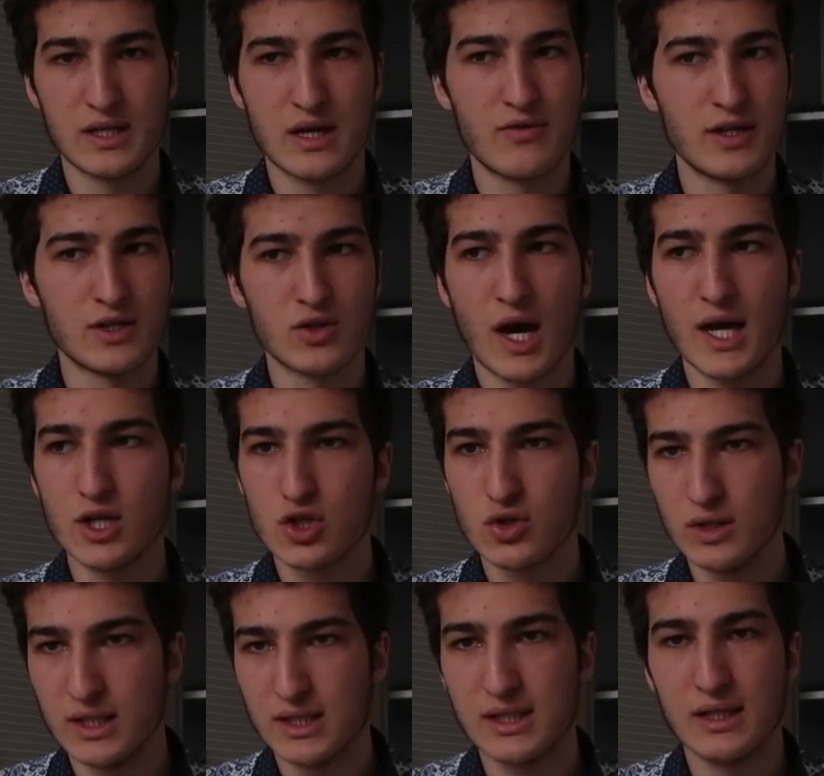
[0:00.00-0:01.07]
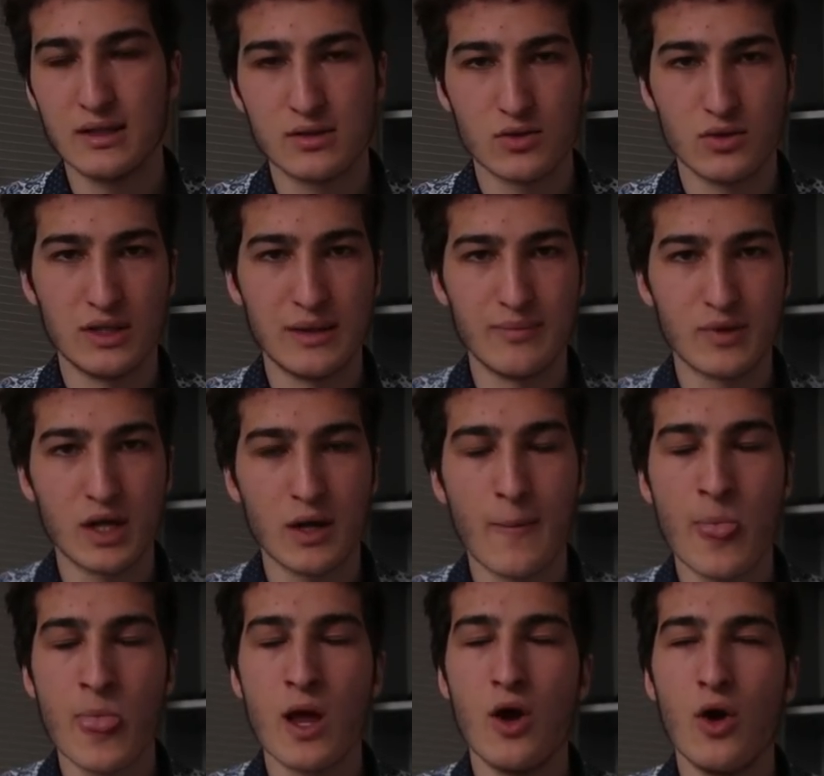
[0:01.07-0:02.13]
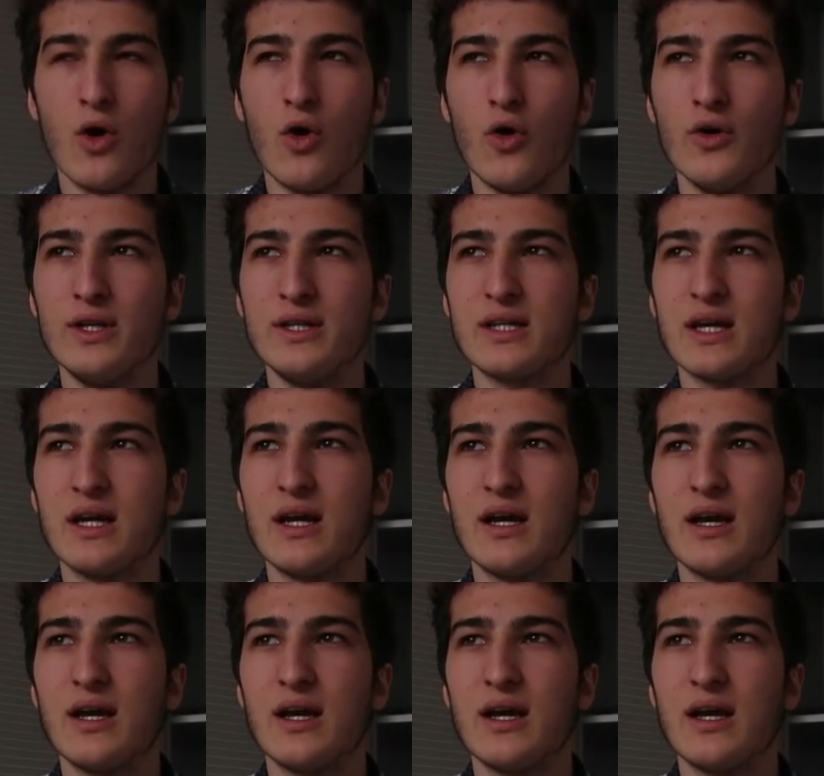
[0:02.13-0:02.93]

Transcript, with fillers: ja, vielleicht so eine Stunde zehn, so in dem Dreh. Und